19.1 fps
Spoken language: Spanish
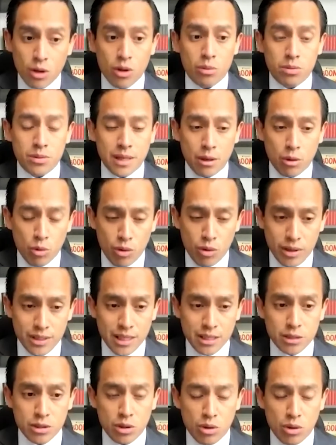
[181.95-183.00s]
de
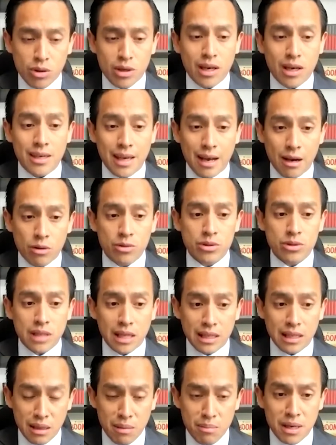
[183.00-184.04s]
obstaculización que ya
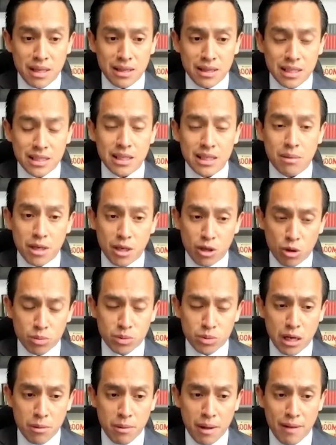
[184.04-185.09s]
constantemente se viene
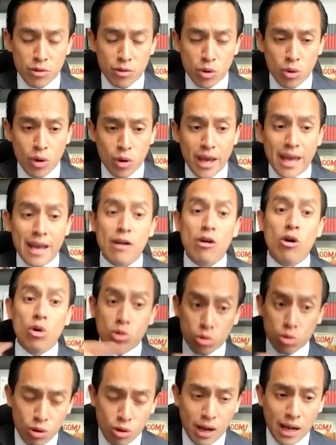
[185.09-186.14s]
observando en
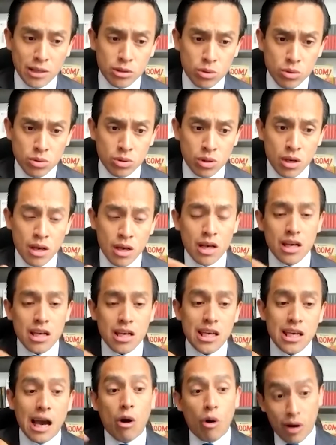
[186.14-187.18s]
otros casos
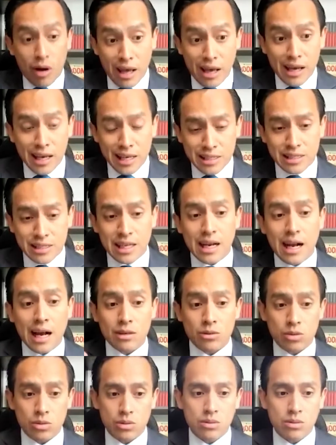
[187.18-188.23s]
y ahora en este caso.